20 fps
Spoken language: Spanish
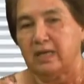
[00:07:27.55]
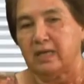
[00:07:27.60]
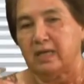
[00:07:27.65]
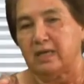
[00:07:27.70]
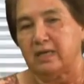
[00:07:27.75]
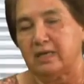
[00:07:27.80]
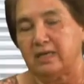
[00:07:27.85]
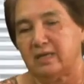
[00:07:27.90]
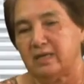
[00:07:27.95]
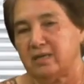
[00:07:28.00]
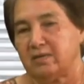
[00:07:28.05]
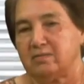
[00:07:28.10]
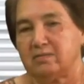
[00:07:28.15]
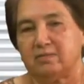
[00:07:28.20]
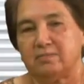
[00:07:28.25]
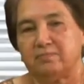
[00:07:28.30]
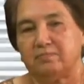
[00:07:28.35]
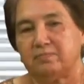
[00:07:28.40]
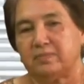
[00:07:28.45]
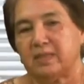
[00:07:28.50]

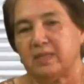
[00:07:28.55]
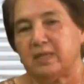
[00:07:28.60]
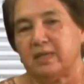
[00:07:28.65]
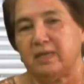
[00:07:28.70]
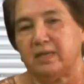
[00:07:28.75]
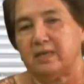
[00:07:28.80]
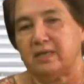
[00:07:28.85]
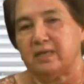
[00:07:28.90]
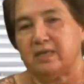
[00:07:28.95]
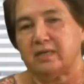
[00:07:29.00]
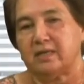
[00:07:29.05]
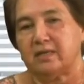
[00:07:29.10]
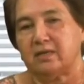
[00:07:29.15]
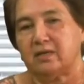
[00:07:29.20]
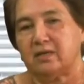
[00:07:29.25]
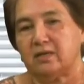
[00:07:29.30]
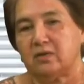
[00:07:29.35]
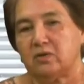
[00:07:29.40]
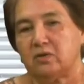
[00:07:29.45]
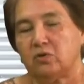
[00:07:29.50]
eh,
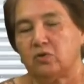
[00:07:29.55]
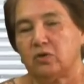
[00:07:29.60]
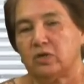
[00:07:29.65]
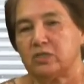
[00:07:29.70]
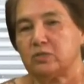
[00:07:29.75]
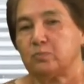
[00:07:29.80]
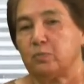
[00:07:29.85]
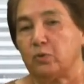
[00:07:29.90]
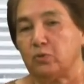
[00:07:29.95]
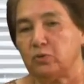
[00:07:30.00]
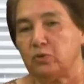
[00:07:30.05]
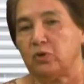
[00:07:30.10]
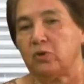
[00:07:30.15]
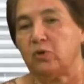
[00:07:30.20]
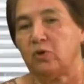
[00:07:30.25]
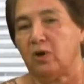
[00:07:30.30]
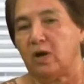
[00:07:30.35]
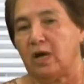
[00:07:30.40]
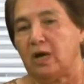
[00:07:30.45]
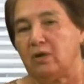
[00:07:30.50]

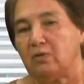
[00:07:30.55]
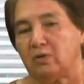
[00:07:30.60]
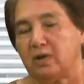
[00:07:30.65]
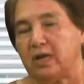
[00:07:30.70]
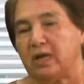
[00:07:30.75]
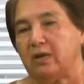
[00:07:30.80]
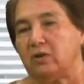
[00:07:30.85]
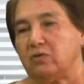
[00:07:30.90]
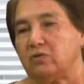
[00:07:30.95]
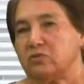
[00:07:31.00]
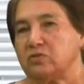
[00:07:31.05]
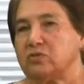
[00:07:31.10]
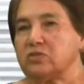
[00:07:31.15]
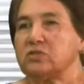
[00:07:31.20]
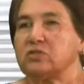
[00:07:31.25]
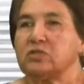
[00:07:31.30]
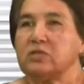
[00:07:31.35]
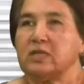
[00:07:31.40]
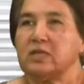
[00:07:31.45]
correspondió a lo que los